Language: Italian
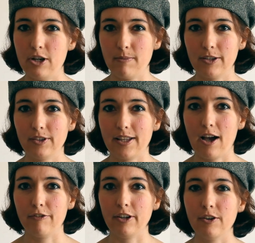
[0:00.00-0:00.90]

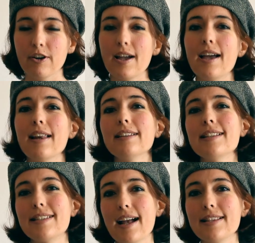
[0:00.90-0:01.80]
cinematografico è la
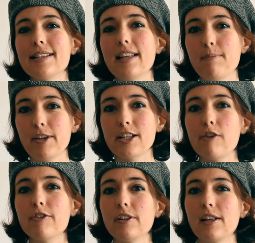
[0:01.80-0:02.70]
distanza del
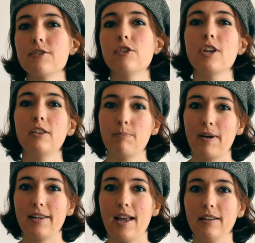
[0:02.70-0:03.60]
microfono dal soggetto
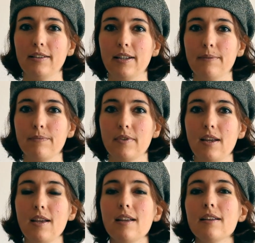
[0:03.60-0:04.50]
parlante.
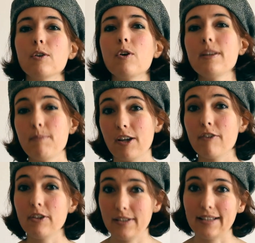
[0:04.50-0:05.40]
Con il
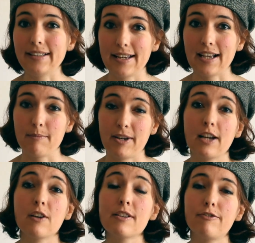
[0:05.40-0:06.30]
microfono della telecamera la
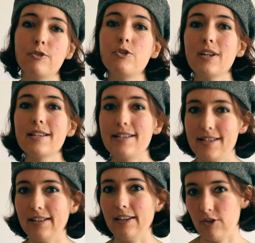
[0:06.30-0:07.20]
cosa funziona se
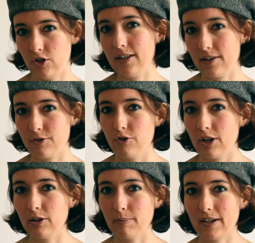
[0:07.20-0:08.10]
siete vicini al
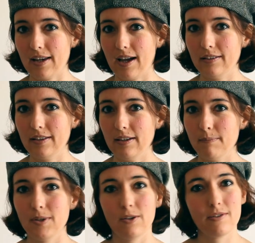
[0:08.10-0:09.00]
soggetto parlante,
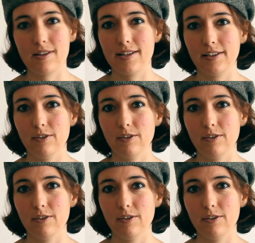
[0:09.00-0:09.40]
ma non se siete